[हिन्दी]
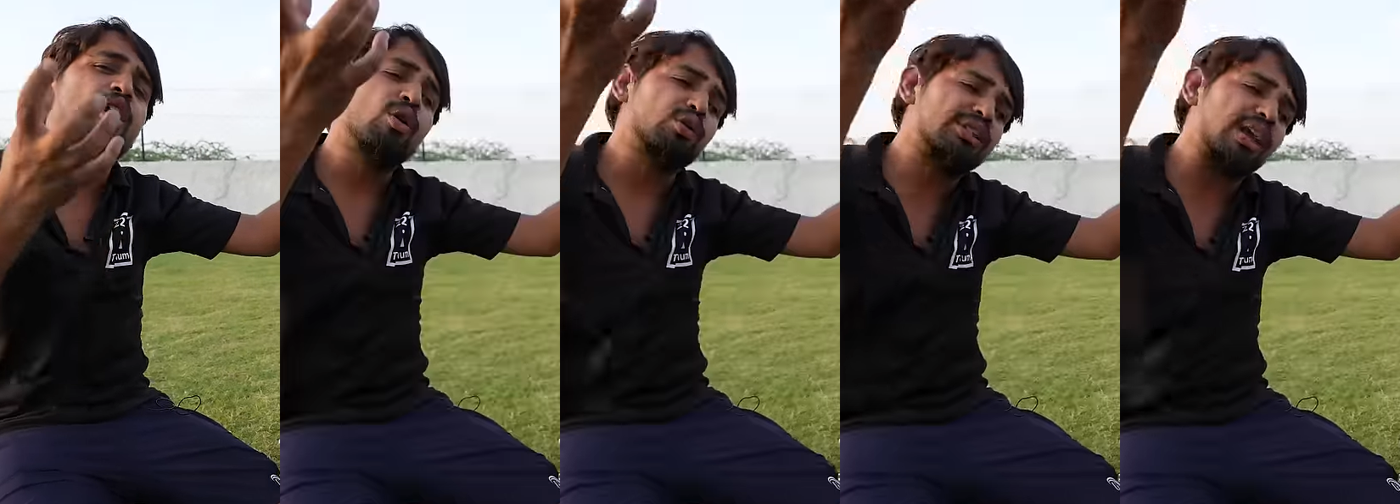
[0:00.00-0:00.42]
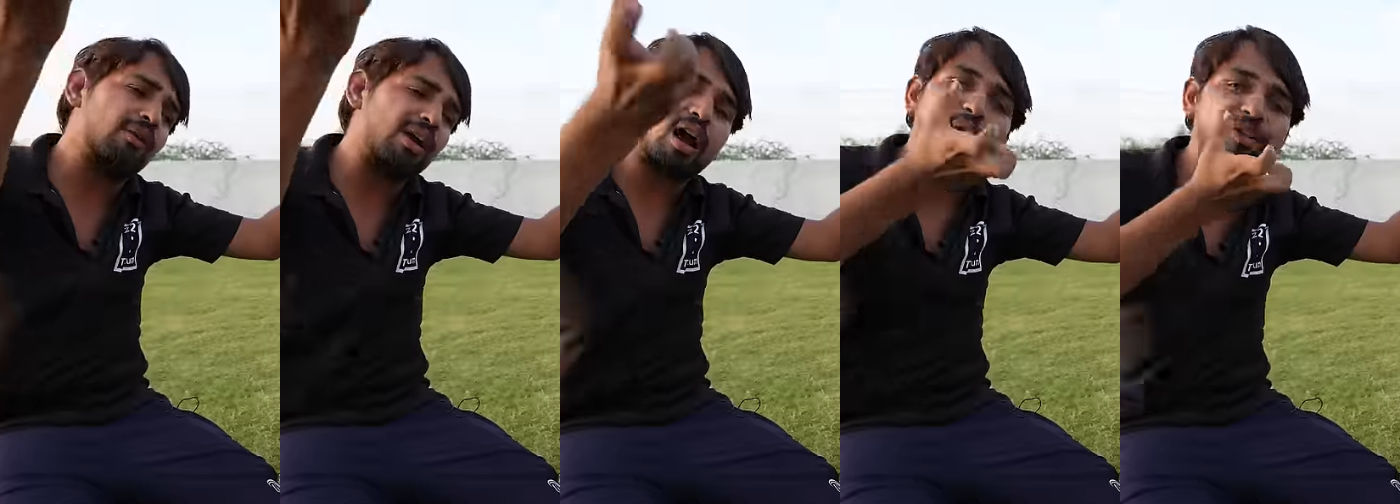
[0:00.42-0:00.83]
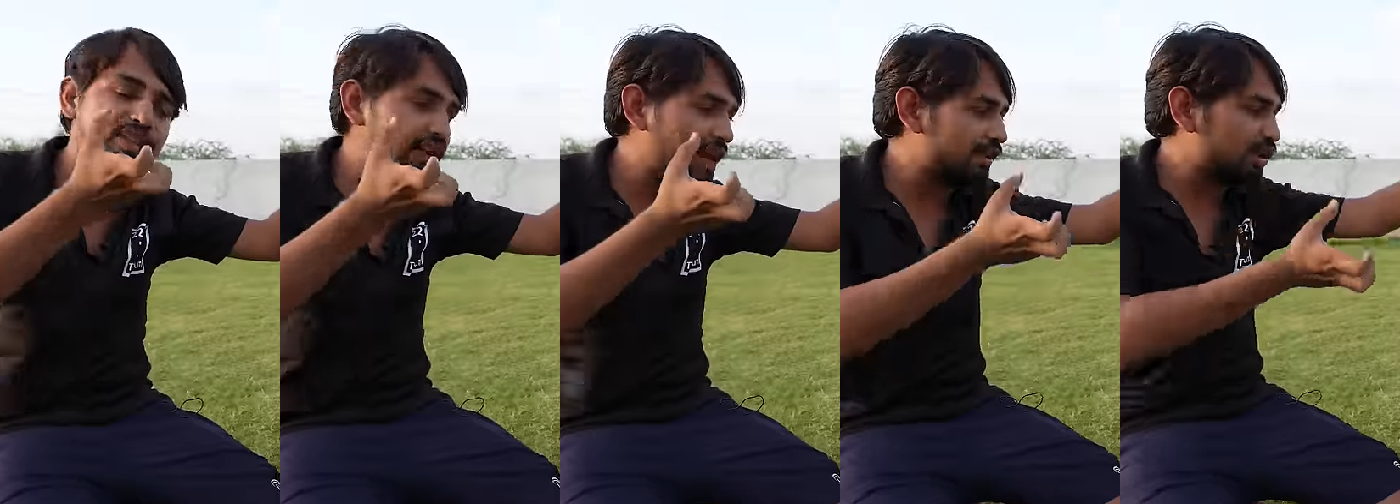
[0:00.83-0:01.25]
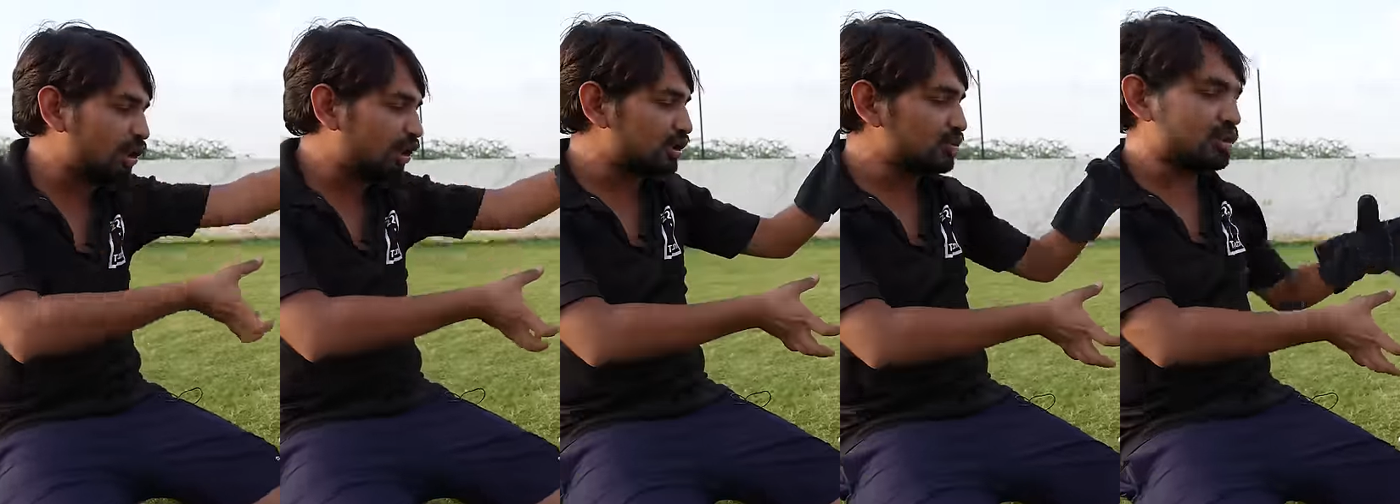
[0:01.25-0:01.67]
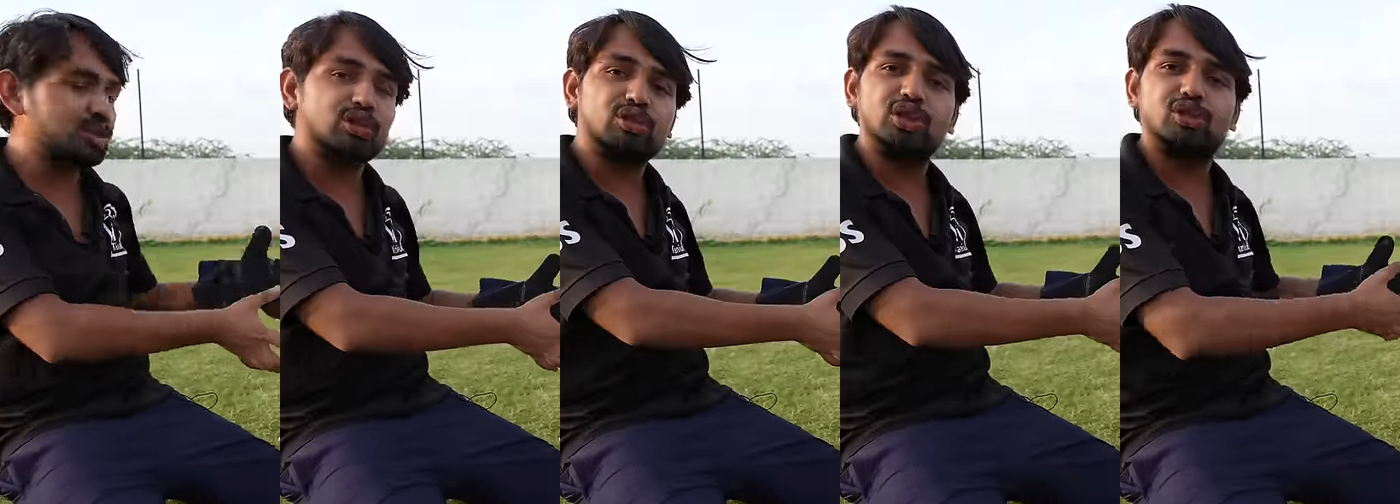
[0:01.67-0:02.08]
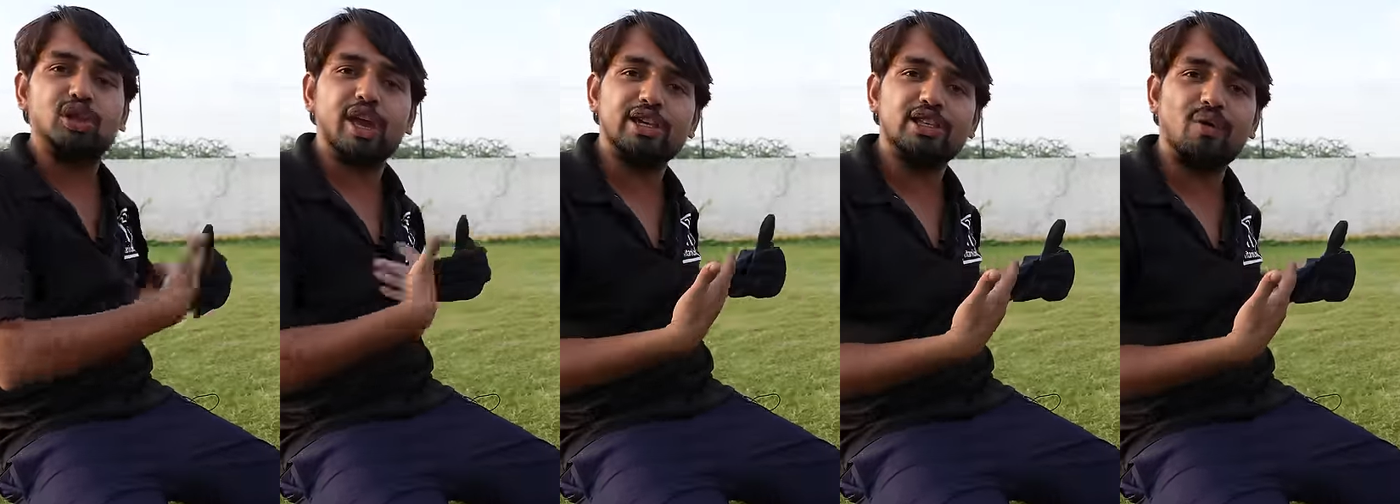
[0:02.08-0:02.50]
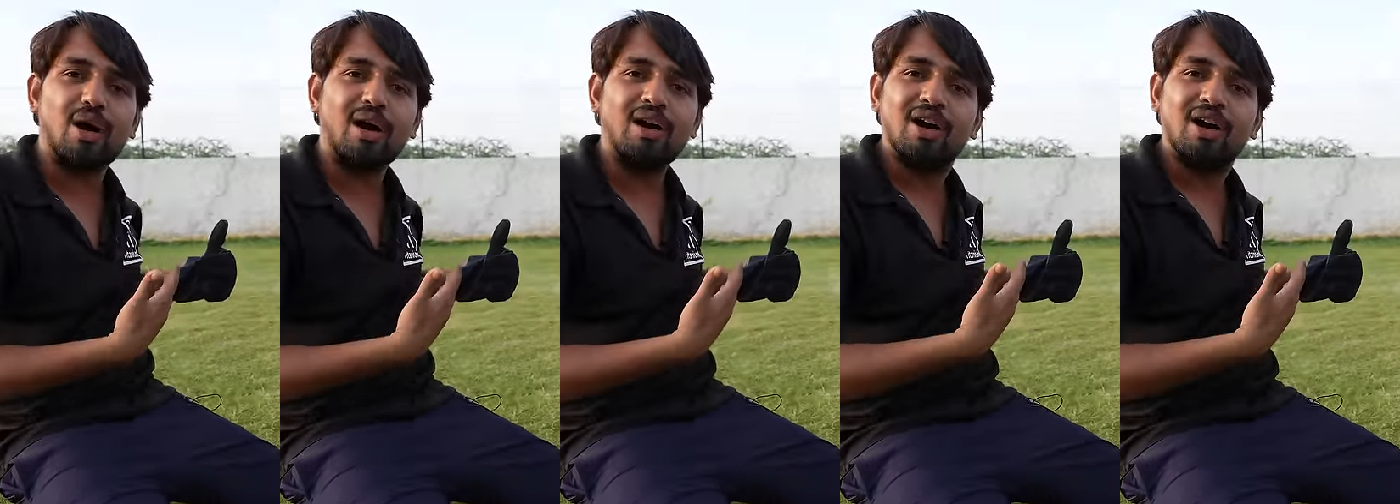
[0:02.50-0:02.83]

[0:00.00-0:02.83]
उसकी हवा काफ़ी धीरे आती है लेकिन इसमें से इतनी तेज़ हवा